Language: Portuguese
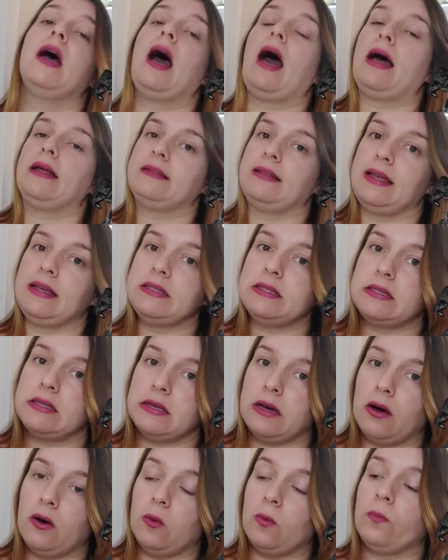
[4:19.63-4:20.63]

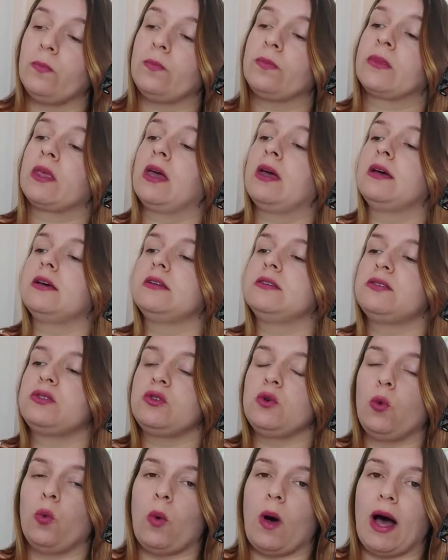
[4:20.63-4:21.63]
Atenção!
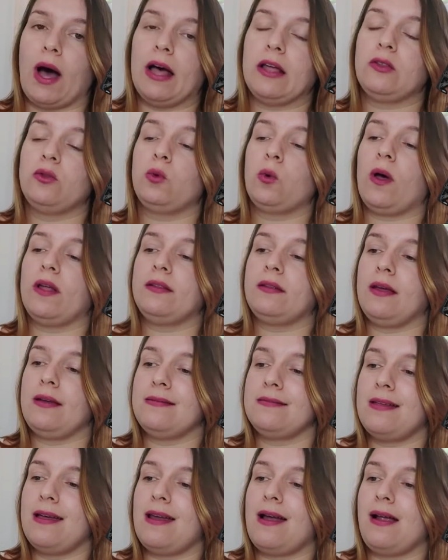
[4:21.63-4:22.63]
se um ato
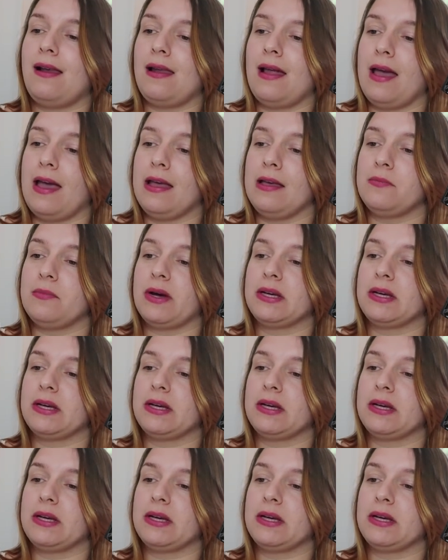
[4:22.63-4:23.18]
atender à lei,